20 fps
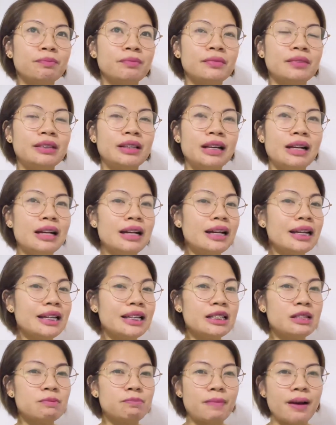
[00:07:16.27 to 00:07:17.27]

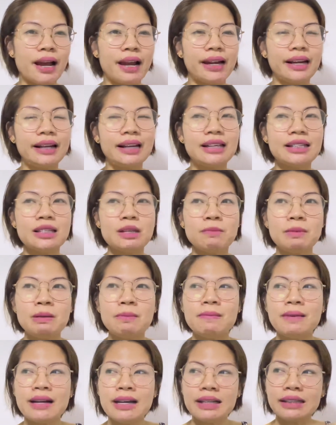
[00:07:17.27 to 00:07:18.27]
nakaka-inspire kasi
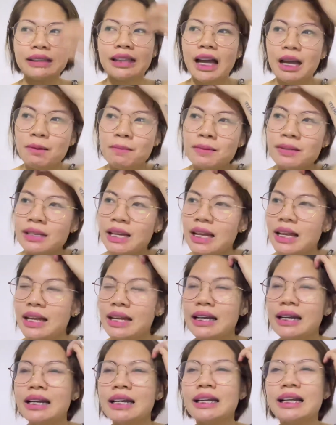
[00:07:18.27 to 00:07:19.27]
may mga times
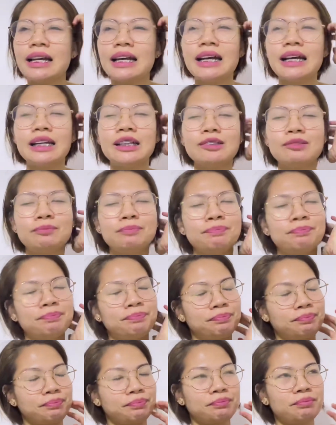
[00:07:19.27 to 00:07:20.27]
talaga na
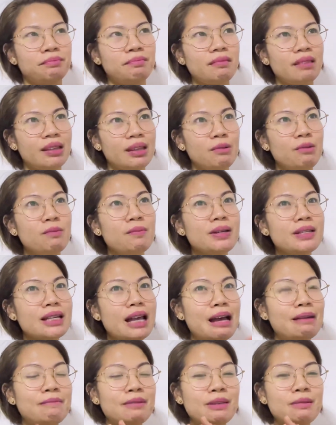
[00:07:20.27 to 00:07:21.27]
hindi mo
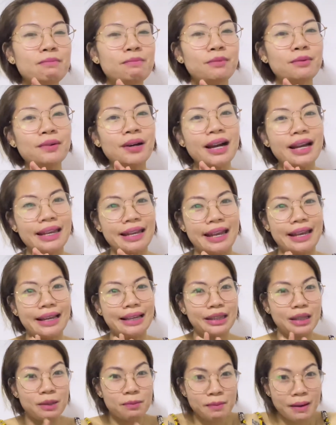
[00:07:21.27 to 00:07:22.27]
masabi yung buhay eh,
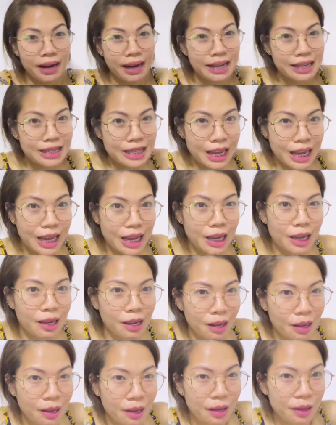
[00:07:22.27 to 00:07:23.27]
ba diba? Kasi
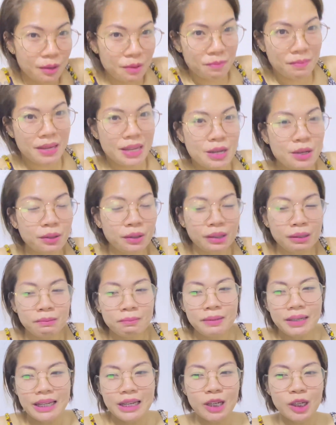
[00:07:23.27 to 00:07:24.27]

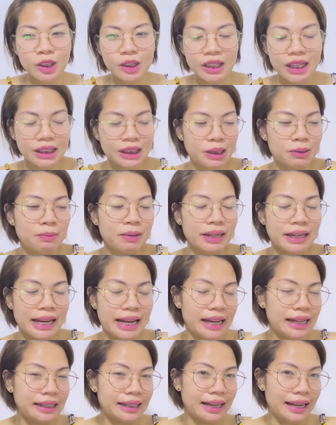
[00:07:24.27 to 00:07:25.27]
umiikot-umiikot lang naman
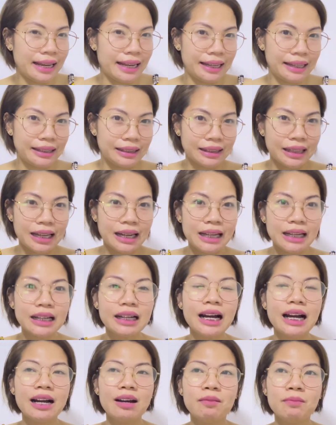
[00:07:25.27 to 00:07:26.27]
yan. And
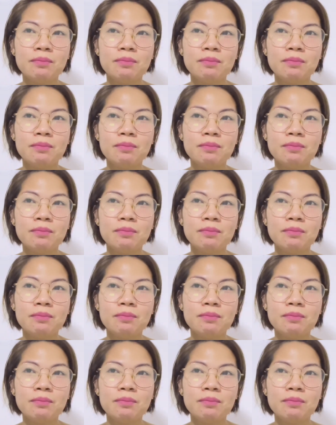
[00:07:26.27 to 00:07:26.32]
talagang